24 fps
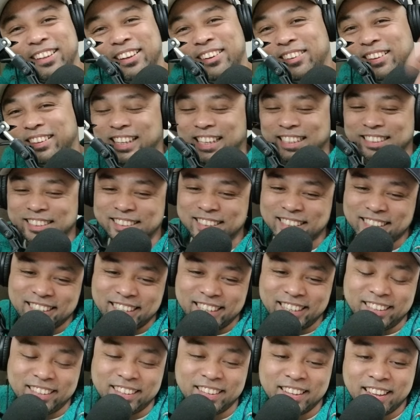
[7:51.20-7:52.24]
no, I'm just
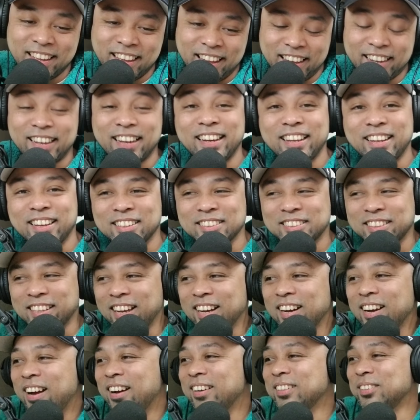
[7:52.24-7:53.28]
kidding. Ang galing kasi,
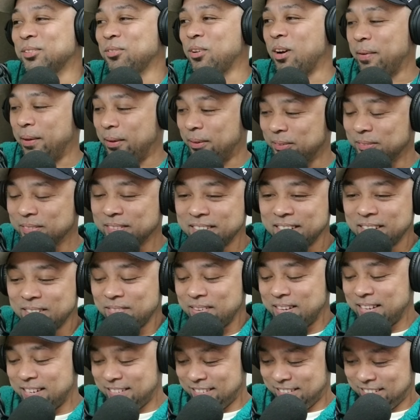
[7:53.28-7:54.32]
ang, ang swabe,
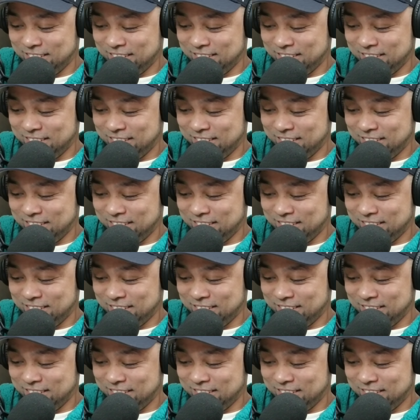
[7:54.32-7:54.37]
kundi man,